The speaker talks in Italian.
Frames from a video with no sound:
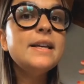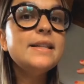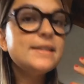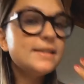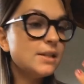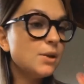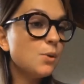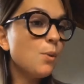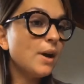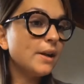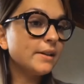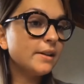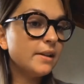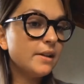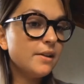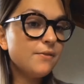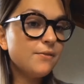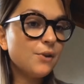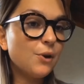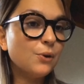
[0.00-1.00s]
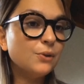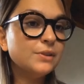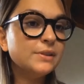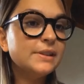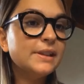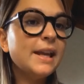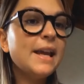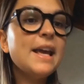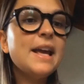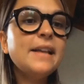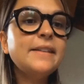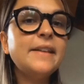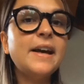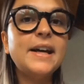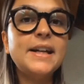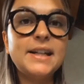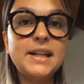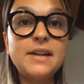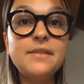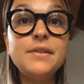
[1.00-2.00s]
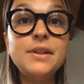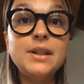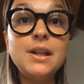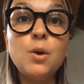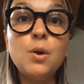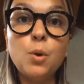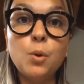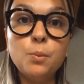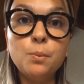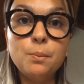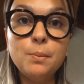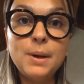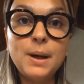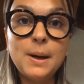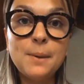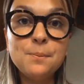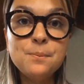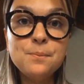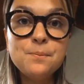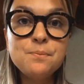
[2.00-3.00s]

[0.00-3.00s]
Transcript: si guarda di fronte e a terra vede l'ombra.